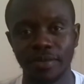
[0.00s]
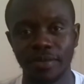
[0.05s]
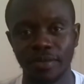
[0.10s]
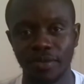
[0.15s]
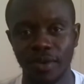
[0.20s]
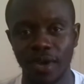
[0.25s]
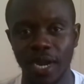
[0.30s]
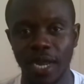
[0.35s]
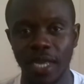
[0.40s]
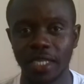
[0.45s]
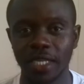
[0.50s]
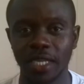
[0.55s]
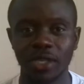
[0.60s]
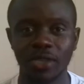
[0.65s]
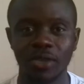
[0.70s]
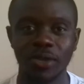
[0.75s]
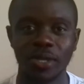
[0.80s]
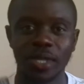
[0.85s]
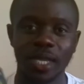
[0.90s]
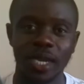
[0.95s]
Voilà,
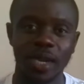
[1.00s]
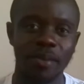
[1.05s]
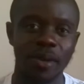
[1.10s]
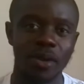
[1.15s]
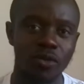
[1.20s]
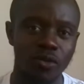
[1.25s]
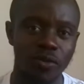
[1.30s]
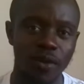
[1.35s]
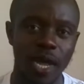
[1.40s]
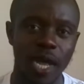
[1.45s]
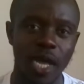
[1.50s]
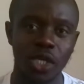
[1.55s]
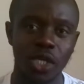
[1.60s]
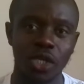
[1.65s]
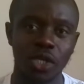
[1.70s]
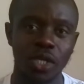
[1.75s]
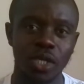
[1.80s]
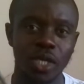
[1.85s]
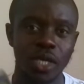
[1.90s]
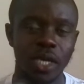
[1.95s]
c'est un très bel
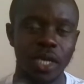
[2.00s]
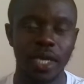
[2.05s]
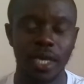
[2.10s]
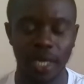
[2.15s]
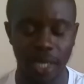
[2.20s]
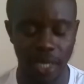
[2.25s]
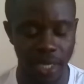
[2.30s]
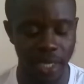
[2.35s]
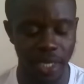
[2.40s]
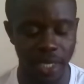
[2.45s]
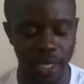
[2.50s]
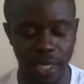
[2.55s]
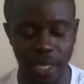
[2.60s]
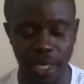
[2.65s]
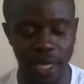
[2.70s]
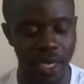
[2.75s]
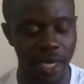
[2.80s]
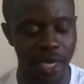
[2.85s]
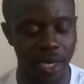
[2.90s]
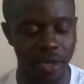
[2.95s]
ouvrage et
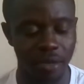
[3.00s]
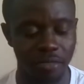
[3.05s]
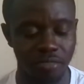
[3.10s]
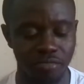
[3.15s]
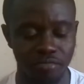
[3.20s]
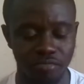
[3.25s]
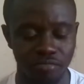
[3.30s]
euh,